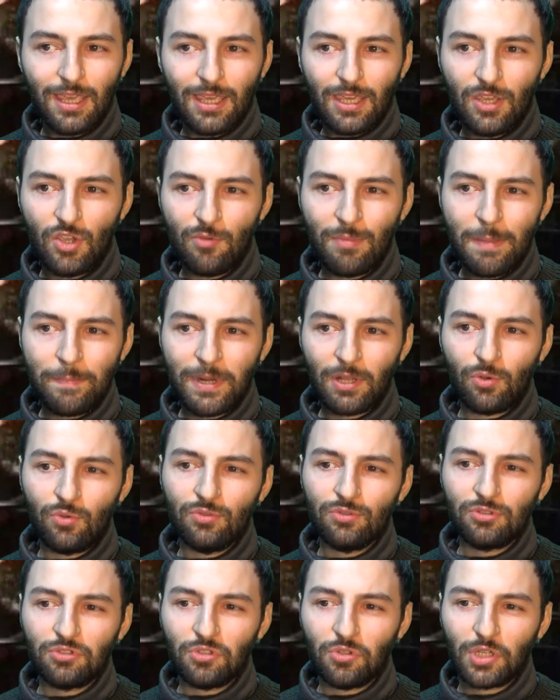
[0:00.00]
Y yo me
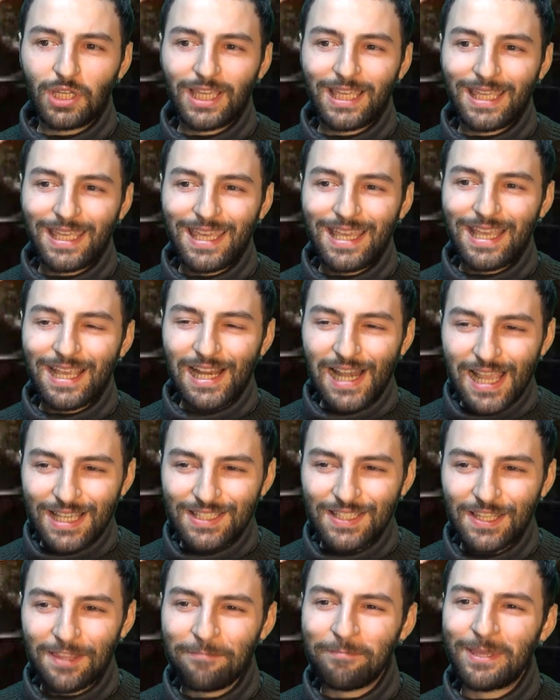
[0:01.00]
pregunto, ¿Qué
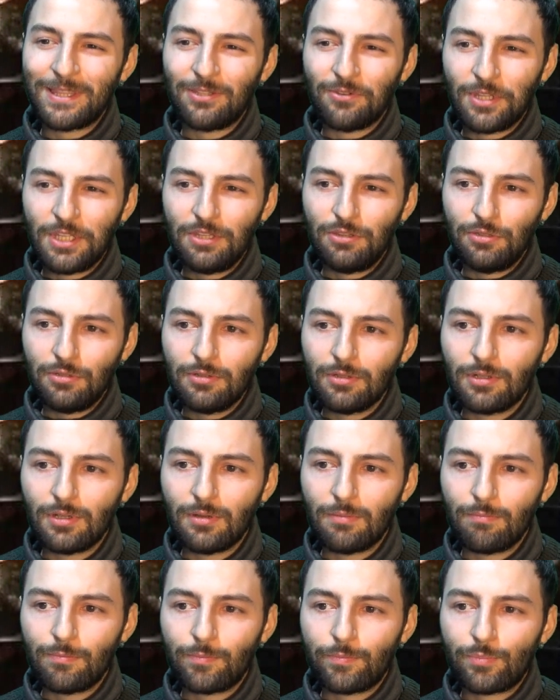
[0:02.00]
clase de meteorito
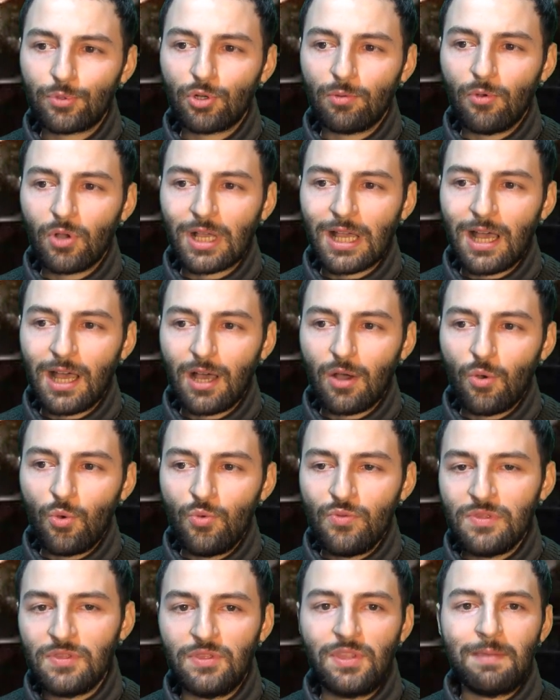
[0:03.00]
provoca
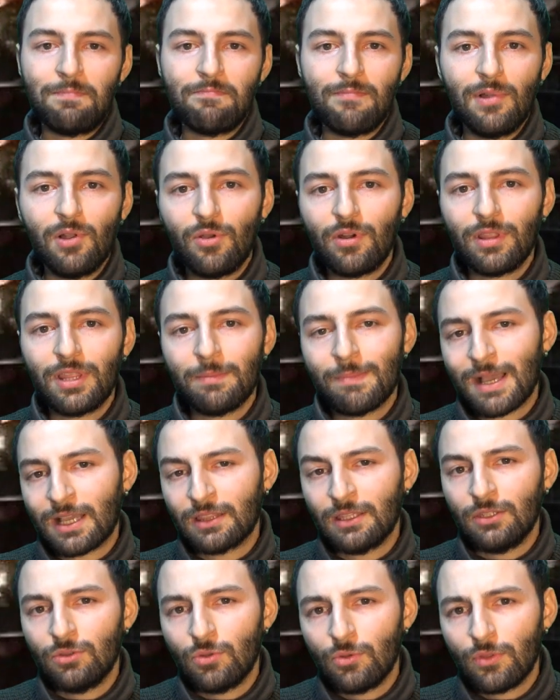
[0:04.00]
un temblor de
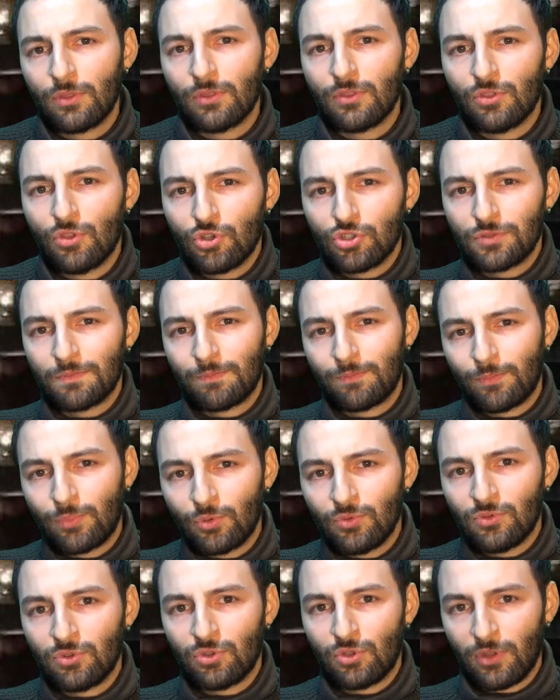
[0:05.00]
magnitud
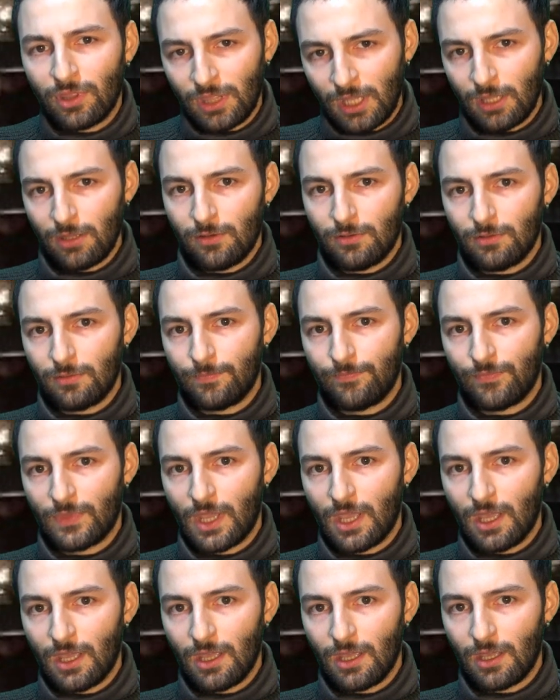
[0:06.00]
2.0?
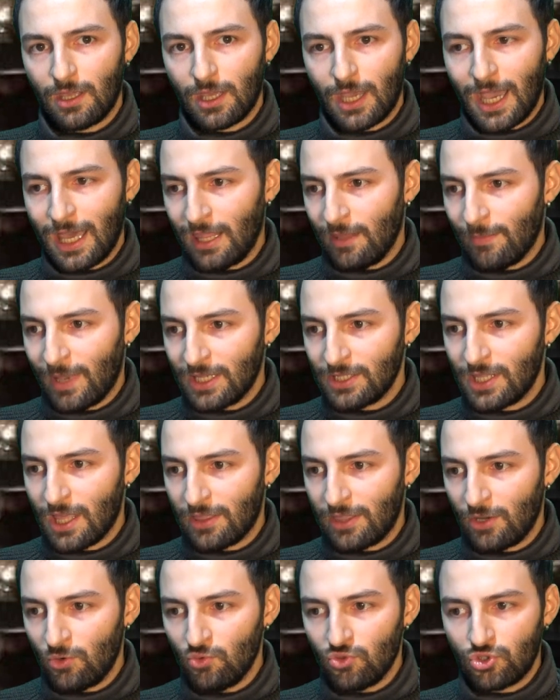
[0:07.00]
Además de
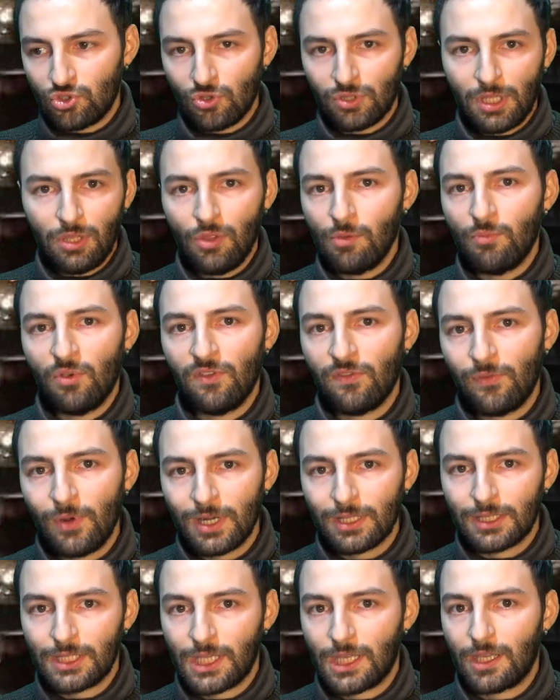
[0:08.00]
hacer un sonido muy
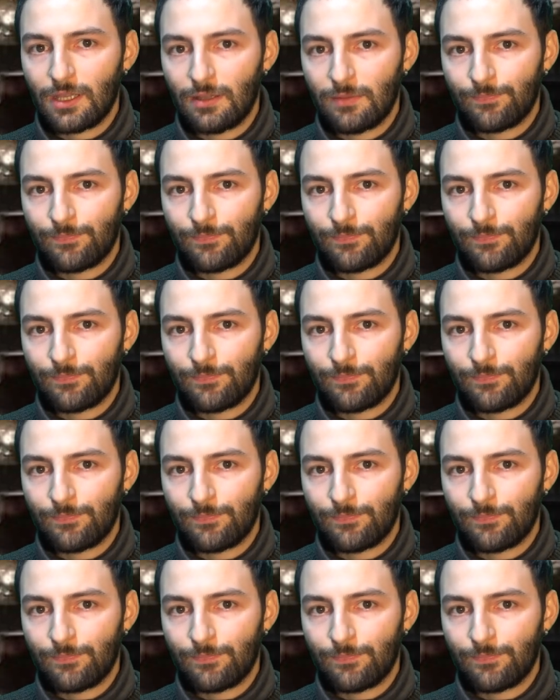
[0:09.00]
fuerte.